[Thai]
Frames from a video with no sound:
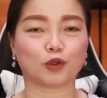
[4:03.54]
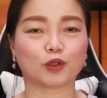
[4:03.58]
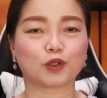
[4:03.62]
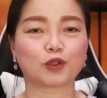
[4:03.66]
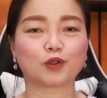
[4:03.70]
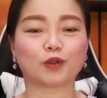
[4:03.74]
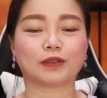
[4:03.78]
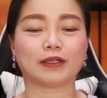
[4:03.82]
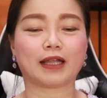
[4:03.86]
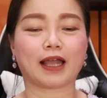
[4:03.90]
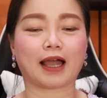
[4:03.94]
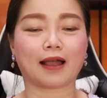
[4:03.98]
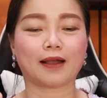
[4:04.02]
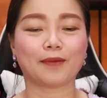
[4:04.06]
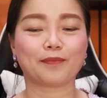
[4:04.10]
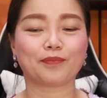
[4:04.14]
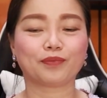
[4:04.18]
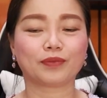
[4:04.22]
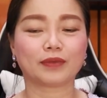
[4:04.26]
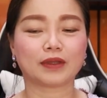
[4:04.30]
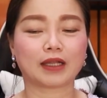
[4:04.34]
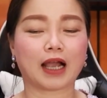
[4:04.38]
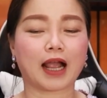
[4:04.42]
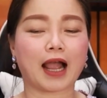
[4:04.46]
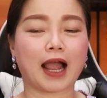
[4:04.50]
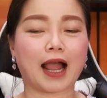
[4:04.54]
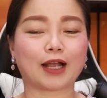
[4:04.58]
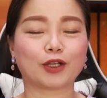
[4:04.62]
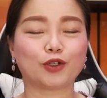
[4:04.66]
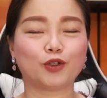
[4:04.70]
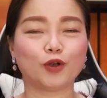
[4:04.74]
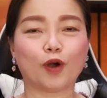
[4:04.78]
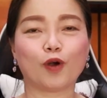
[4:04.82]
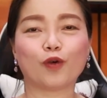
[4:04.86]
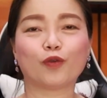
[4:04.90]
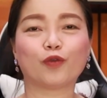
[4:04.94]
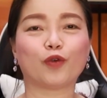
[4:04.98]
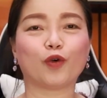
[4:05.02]
ดสูงสุดเนี่ย นะคะ
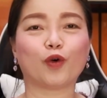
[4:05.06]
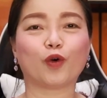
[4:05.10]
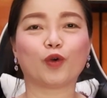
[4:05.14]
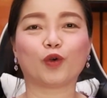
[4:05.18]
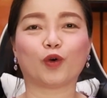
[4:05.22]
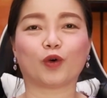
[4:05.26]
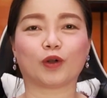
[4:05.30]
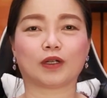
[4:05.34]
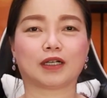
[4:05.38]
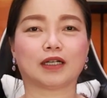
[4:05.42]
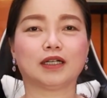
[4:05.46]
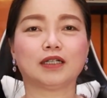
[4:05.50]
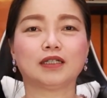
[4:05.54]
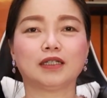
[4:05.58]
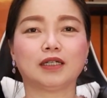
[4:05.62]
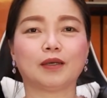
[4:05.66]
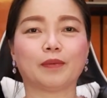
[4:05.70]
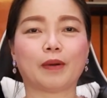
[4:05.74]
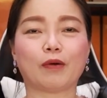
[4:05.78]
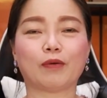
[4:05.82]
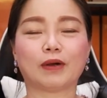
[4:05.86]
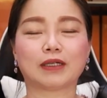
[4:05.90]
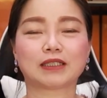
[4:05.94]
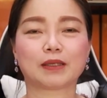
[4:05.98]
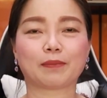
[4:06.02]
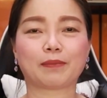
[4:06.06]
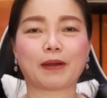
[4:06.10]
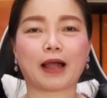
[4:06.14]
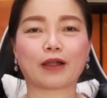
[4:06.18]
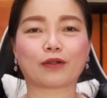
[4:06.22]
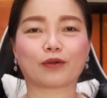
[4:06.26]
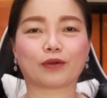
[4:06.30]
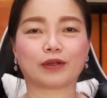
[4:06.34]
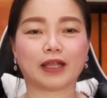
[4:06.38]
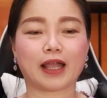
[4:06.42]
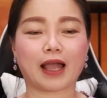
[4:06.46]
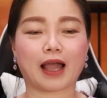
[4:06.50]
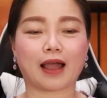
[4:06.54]
ช่วง full load ก็คือ power
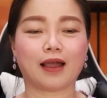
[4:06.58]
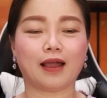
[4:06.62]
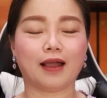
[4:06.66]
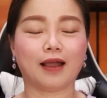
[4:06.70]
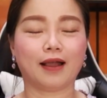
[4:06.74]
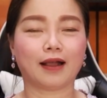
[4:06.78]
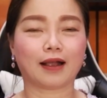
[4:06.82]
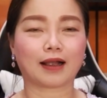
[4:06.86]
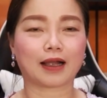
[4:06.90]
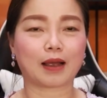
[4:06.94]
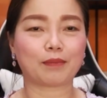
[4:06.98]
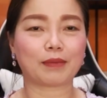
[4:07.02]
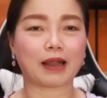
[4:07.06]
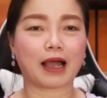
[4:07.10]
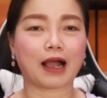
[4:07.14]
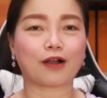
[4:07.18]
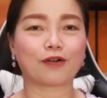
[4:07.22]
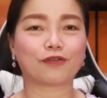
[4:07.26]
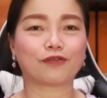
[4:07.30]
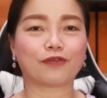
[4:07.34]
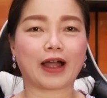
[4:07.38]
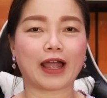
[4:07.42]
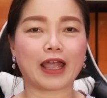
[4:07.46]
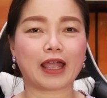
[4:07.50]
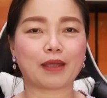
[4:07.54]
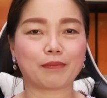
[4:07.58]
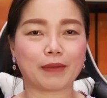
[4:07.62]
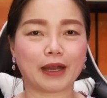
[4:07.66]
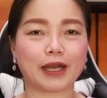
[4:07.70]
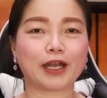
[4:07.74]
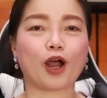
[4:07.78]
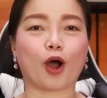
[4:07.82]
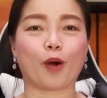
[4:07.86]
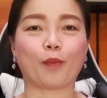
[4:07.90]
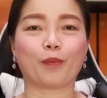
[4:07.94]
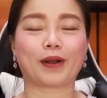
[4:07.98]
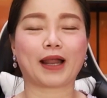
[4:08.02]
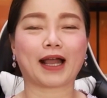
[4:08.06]
supply ตัวนี้กำลังไฟไม่
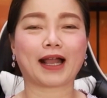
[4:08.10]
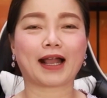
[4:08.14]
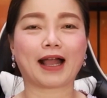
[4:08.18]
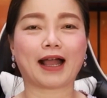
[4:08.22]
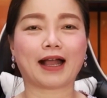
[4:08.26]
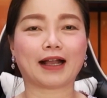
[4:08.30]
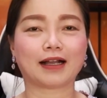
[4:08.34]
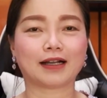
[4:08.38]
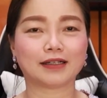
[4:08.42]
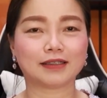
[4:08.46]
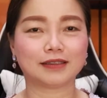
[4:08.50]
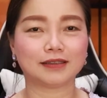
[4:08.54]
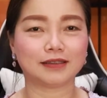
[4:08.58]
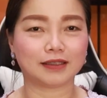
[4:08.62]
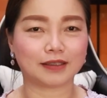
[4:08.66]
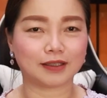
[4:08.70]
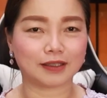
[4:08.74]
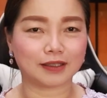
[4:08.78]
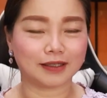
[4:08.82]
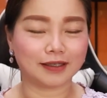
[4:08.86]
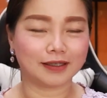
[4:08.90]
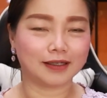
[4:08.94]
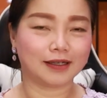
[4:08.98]
ดรอปนะคะก็คือ